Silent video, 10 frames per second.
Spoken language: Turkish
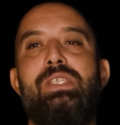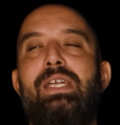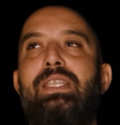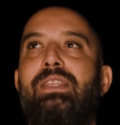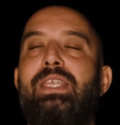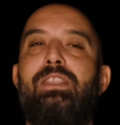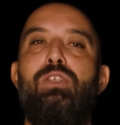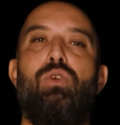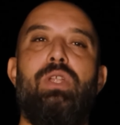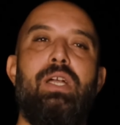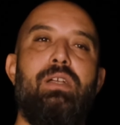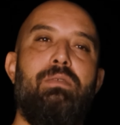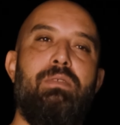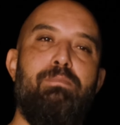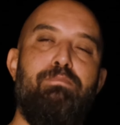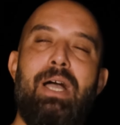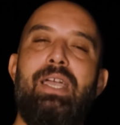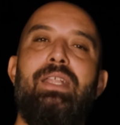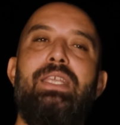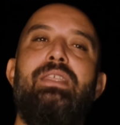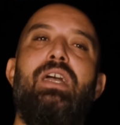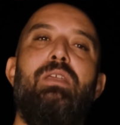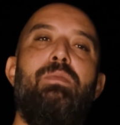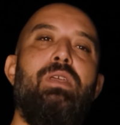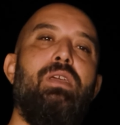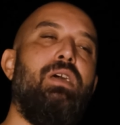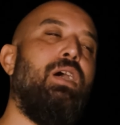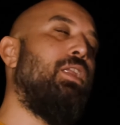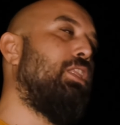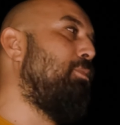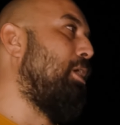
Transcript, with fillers: zaten teknik olarak bayağı detaylı bir anlatım